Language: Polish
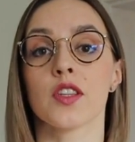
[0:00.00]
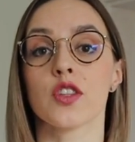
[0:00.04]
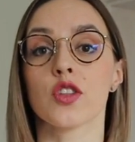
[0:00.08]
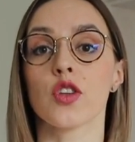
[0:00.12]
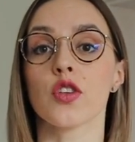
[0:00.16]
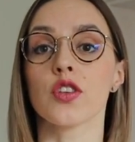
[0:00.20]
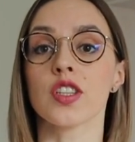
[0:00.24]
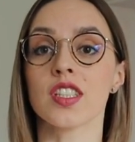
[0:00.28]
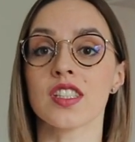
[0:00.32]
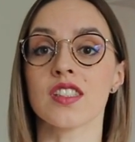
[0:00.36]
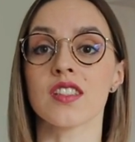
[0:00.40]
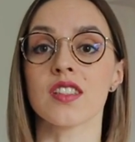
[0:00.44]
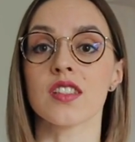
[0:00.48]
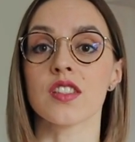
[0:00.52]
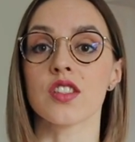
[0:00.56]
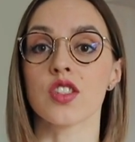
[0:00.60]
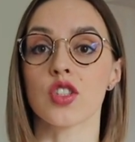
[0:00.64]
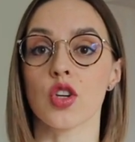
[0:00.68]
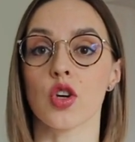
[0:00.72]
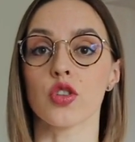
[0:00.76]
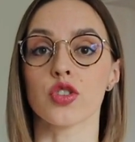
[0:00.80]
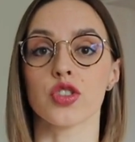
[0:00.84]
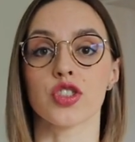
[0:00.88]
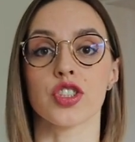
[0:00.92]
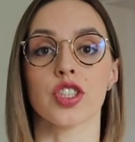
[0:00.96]
to jest
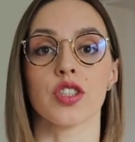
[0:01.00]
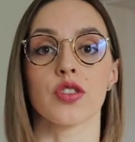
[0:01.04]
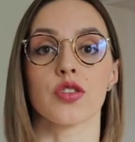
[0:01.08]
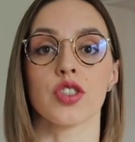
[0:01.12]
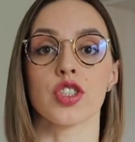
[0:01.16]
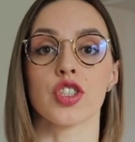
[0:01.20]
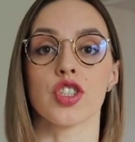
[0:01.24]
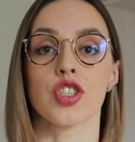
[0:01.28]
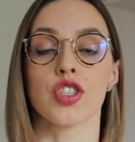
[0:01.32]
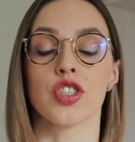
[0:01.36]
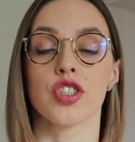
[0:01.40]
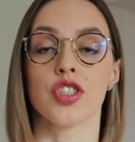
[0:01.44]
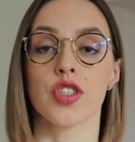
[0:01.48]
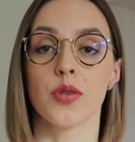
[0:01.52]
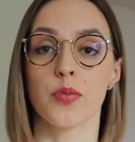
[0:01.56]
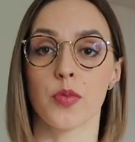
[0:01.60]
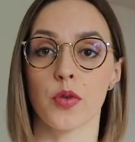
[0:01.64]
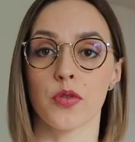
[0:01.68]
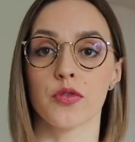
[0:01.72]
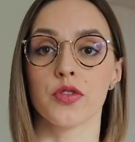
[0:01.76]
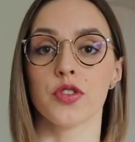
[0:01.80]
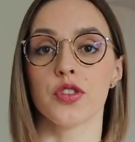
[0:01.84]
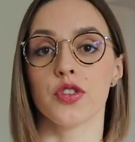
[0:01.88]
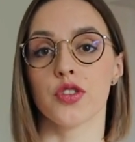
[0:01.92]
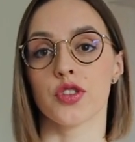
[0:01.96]
coś, czego też nie
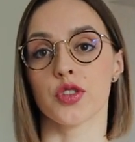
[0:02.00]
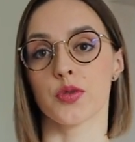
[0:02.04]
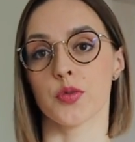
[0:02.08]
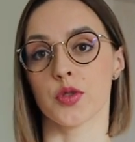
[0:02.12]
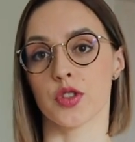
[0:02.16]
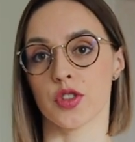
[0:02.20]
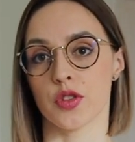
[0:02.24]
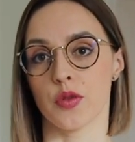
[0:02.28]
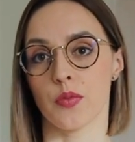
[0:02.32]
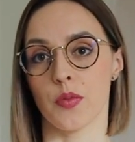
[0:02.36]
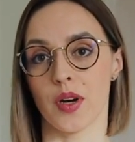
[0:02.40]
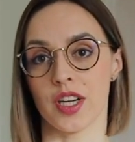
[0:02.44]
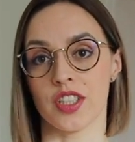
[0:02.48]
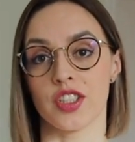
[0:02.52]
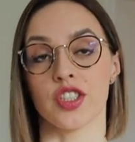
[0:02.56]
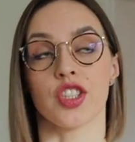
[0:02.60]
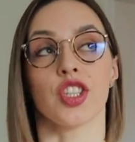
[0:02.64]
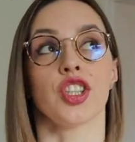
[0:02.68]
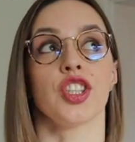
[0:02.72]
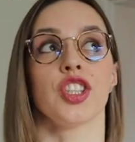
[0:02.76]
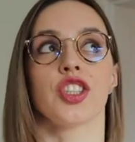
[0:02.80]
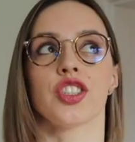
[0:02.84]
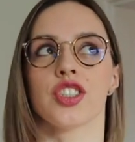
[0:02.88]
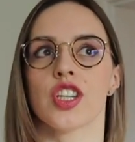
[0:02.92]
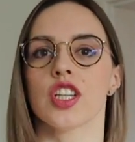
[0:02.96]
powinniśmy się bać,
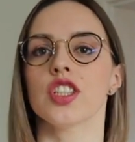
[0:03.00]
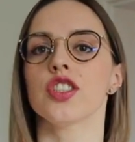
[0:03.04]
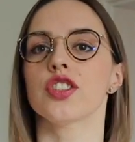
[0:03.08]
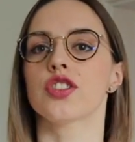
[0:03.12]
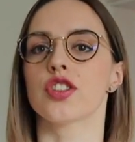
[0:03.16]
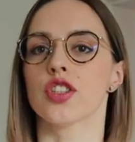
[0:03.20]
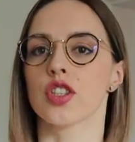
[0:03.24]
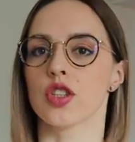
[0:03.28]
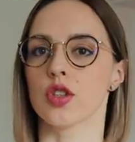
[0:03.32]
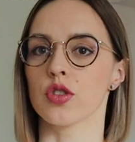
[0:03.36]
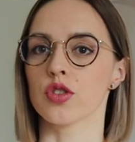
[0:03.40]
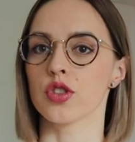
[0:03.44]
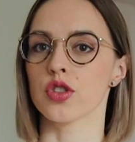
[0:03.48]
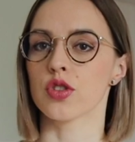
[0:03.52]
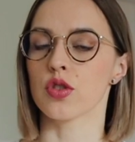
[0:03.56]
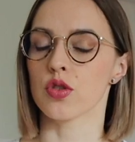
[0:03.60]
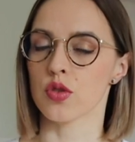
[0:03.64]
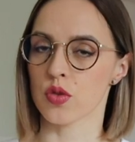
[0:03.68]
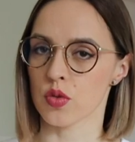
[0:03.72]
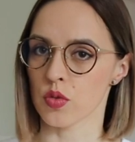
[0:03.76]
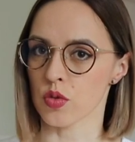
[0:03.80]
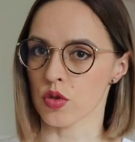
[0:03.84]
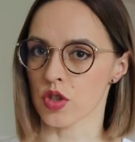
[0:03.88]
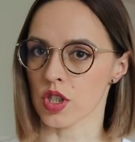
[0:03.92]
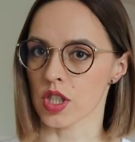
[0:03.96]
jeżeli tylko Ci to
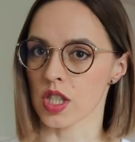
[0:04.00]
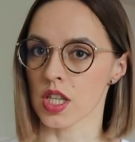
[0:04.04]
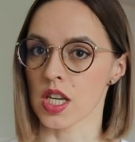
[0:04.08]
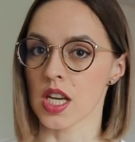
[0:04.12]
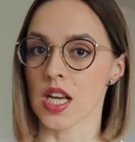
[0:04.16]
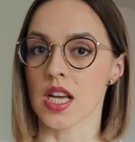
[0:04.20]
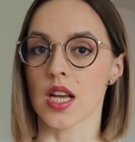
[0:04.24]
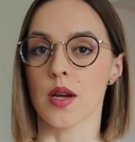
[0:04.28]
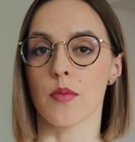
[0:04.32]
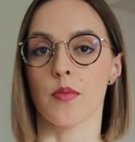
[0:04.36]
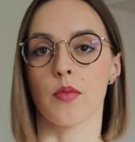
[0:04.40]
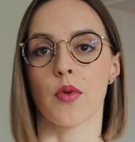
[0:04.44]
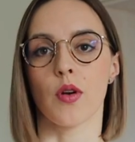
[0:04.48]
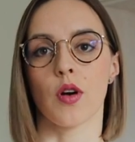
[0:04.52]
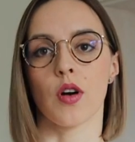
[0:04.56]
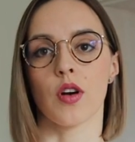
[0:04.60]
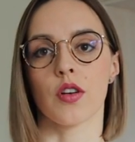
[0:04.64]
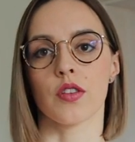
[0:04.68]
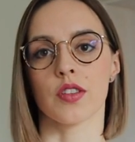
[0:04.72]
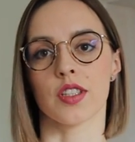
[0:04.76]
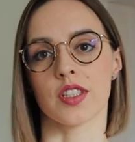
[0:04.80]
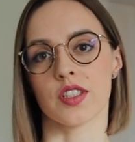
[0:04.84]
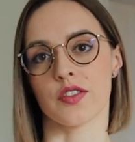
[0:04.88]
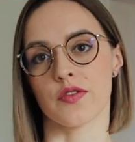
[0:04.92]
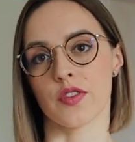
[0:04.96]
służy,
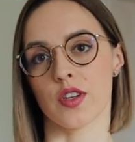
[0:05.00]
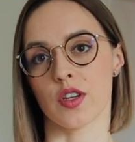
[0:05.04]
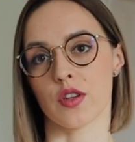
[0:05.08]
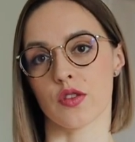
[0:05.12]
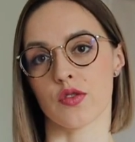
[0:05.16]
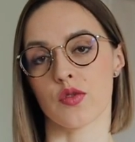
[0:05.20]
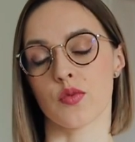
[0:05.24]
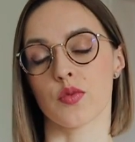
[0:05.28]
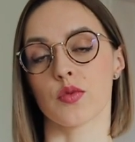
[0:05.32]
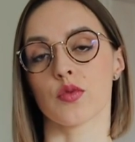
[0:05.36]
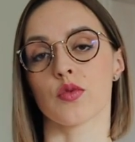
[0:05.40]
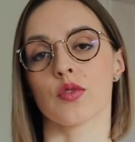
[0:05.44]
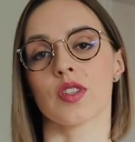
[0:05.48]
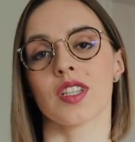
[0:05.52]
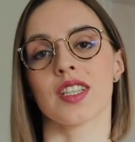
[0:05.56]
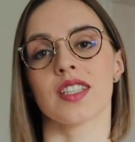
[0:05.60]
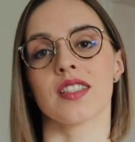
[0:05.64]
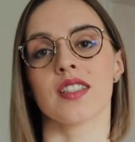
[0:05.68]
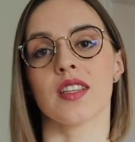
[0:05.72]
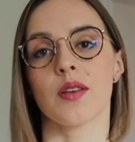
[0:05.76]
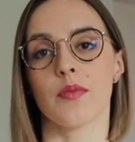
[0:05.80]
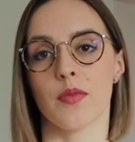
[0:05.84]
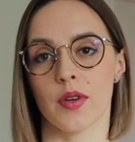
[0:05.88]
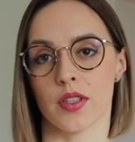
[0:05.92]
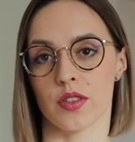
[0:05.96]
bo jest wiele osób, które
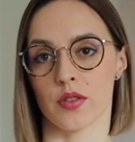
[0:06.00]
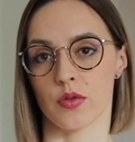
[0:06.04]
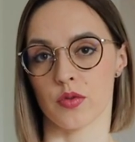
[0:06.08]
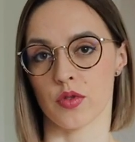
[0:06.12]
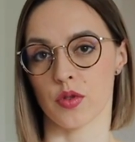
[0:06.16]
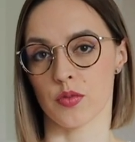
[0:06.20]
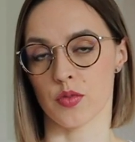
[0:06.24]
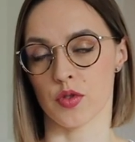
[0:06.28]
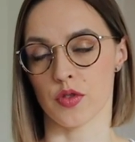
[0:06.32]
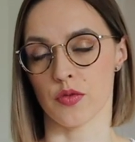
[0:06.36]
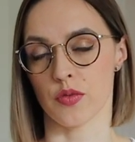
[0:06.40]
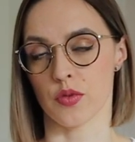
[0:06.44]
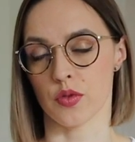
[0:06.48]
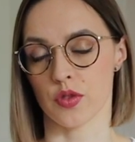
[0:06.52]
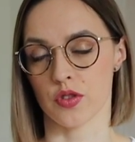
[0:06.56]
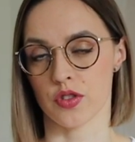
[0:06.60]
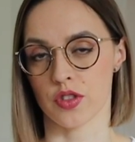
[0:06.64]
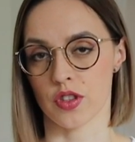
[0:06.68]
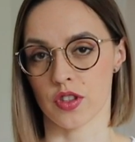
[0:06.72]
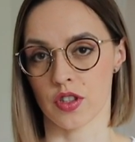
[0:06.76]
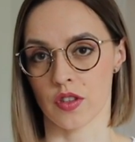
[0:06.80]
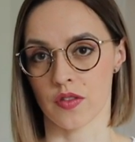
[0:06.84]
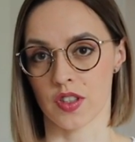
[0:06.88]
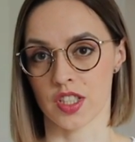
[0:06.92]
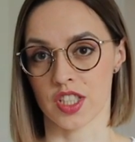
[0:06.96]
nie będą dobrze
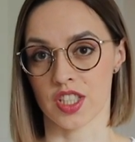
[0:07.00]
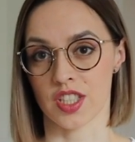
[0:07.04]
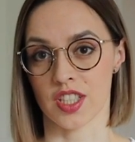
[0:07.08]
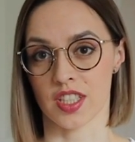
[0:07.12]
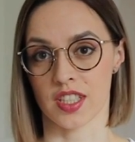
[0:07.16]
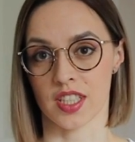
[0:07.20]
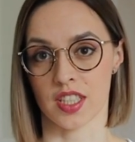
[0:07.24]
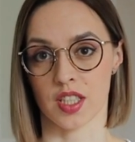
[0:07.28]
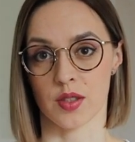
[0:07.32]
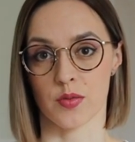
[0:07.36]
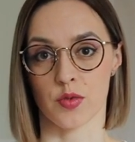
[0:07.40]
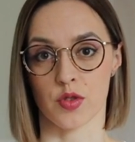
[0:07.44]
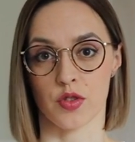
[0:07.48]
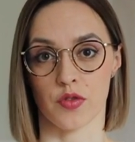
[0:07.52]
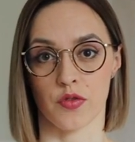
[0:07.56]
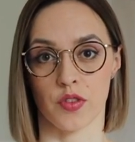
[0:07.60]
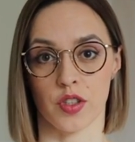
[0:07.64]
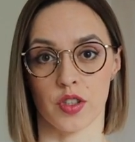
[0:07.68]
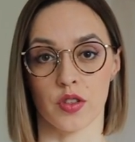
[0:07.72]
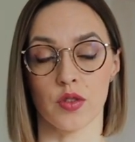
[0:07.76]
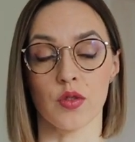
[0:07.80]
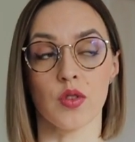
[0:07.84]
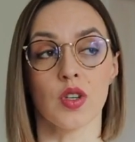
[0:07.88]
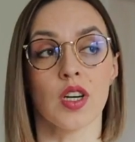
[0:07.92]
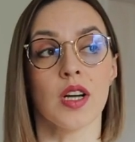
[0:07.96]
funkcjonować na takim
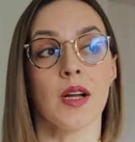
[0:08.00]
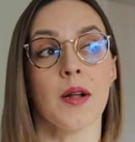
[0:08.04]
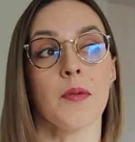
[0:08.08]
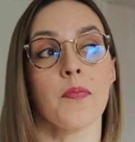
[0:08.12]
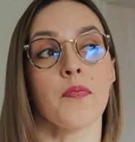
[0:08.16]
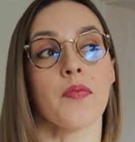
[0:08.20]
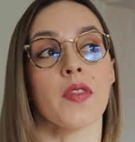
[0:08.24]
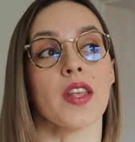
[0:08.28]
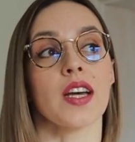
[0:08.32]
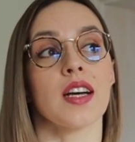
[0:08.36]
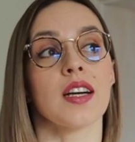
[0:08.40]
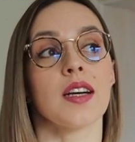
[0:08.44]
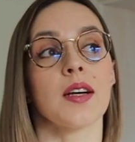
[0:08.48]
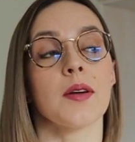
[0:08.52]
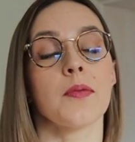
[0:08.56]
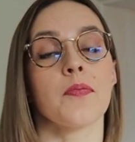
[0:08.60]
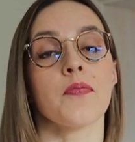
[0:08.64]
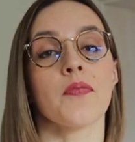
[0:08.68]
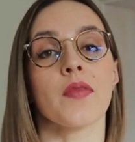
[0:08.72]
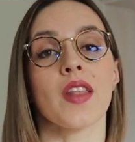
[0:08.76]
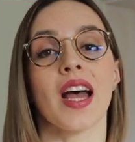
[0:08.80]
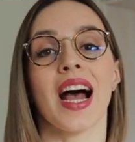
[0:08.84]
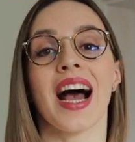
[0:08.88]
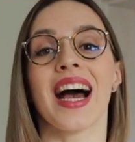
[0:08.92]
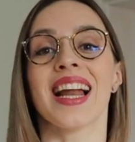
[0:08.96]
żywieniu,
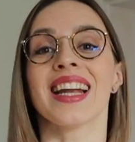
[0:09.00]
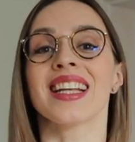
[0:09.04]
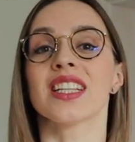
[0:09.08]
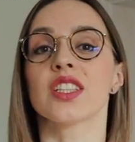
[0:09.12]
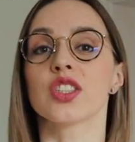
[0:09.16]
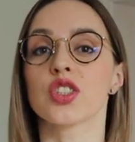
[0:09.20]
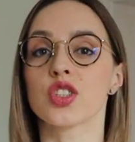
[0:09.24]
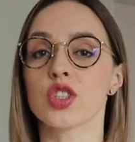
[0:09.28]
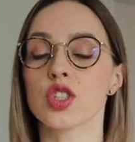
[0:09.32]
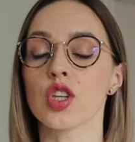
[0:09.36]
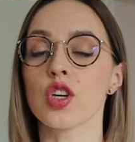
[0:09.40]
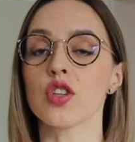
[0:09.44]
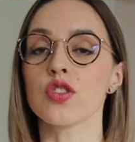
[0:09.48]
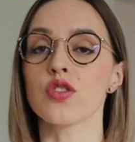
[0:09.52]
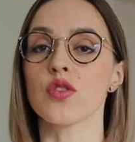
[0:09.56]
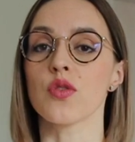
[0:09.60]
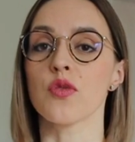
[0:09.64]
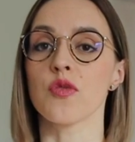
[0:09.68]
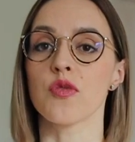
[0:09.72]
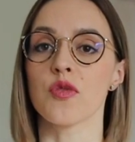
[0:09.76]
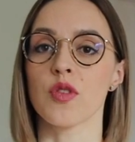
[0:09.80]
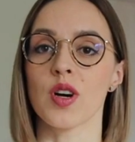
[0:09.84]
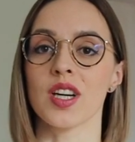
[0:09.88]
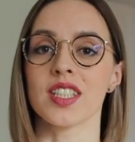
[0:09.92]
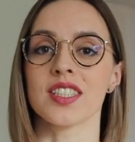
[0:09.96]
ale to
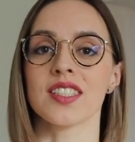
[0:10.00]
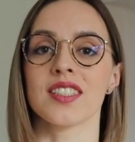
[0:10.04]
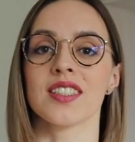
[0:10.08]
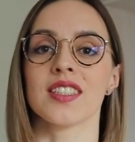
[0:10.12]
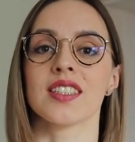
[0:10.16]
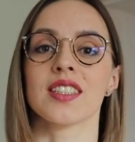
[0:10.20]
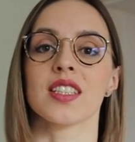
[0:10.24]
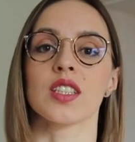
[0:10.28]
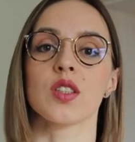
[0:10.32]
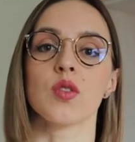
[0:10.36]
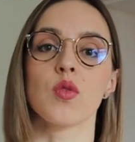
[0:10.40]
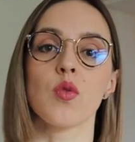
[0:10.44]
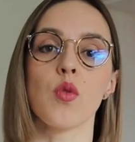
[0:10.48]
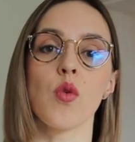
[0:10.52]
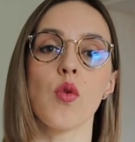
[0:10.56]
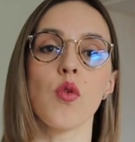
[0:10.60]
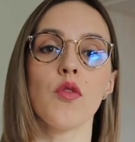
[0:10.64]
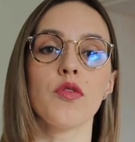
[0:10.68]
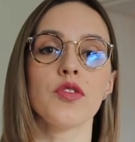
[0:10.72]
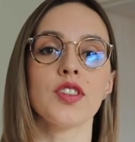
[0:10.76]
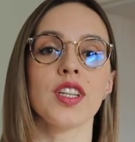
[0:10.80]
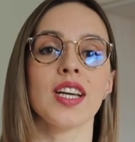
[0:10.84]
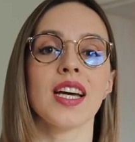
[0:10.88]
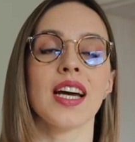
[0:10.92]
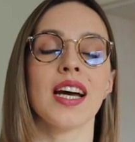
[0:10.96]
są właśnie te
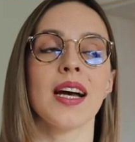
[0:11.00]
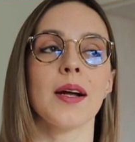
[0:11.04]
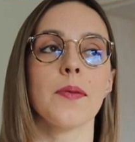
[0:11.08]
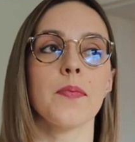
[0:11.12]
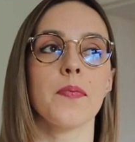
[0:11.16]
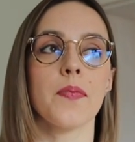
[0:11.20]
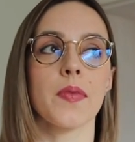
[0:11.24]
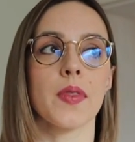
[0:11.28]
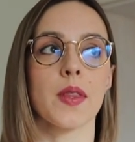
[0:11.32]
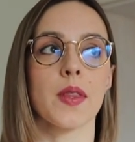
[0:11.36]
główne